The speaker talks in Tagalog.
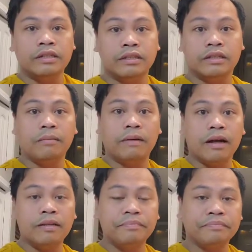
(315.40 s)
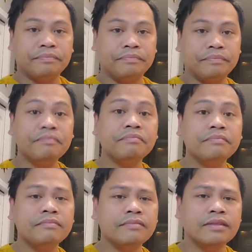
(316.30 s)
Di ba?
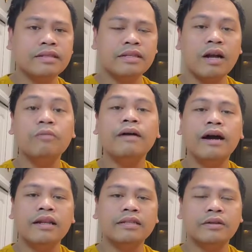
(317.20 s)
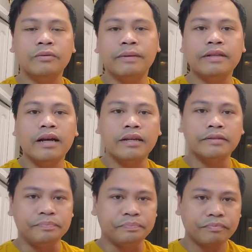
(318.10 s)
Mm-mm. Sige, ako bahala sa'yo, upadad.
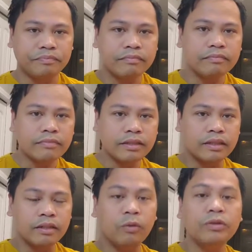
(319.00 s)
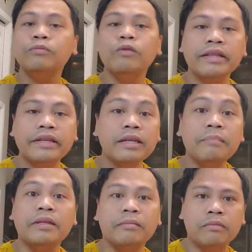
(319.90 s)
Kunin mo lahat ng
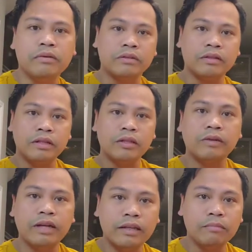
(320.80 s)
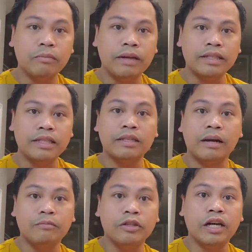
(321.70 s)
damit mo. Tapos huwag ka nang bumalik yan sa
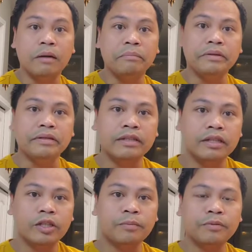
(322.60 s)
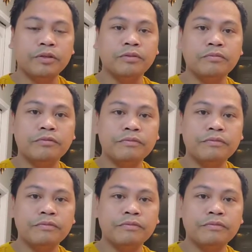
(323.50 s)
Abu Dhabi. Tapos yung